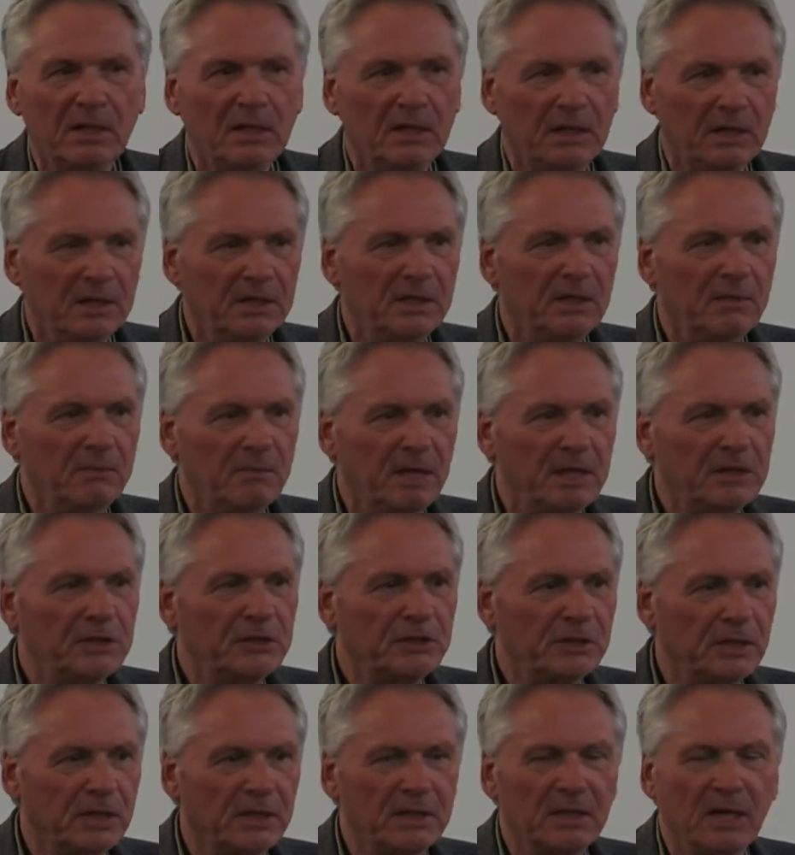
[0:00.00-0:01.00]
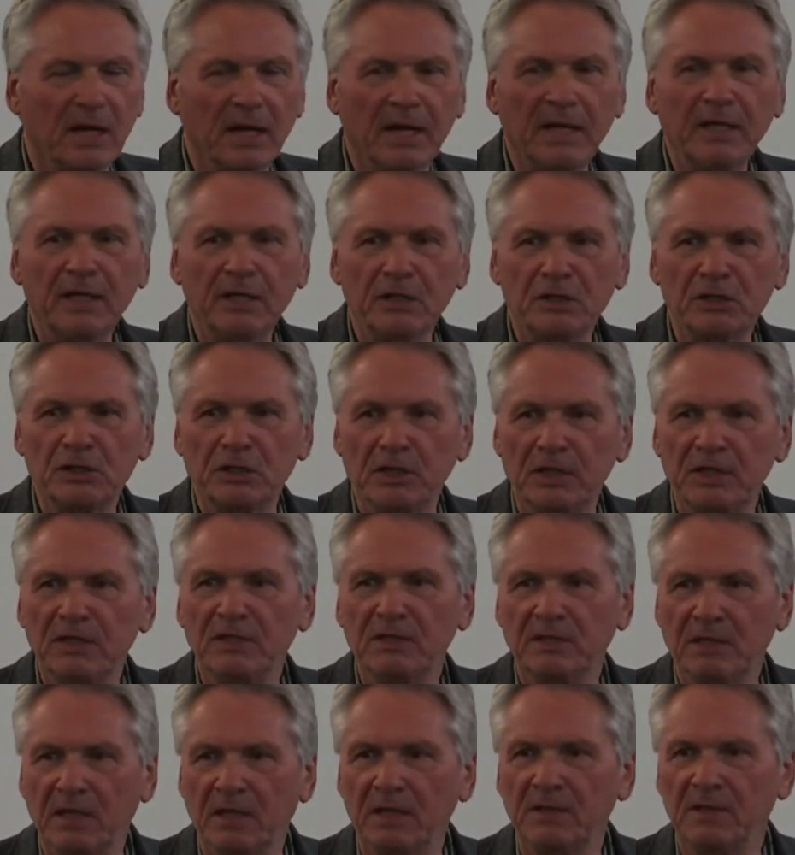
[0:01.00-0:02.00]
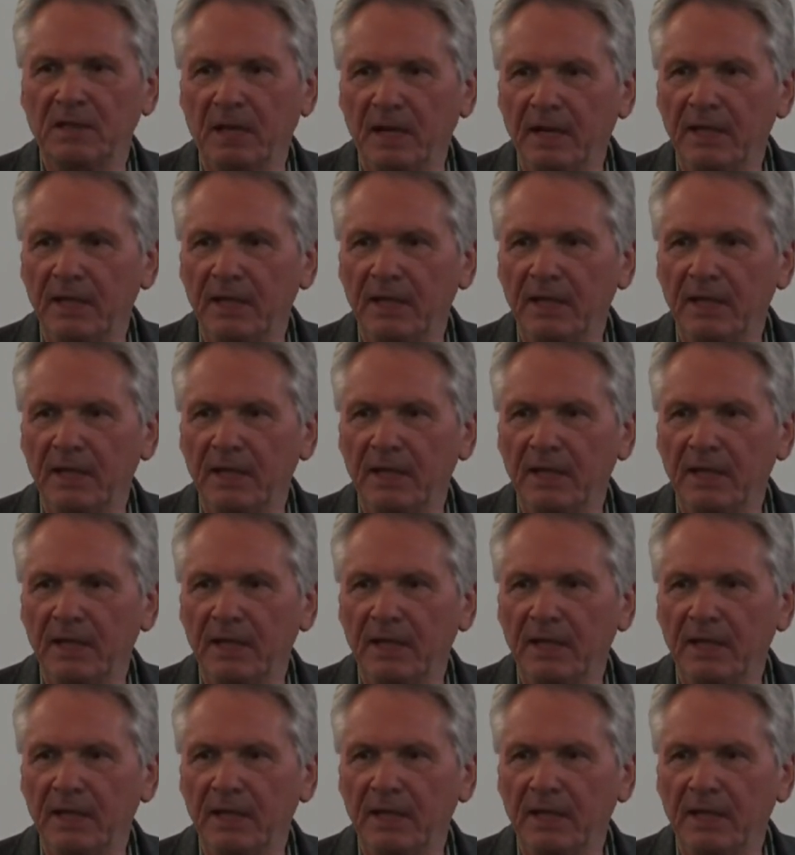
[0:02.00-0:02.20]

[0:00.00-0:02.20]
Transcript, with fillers: in die Menschheit eingeschlichen hat,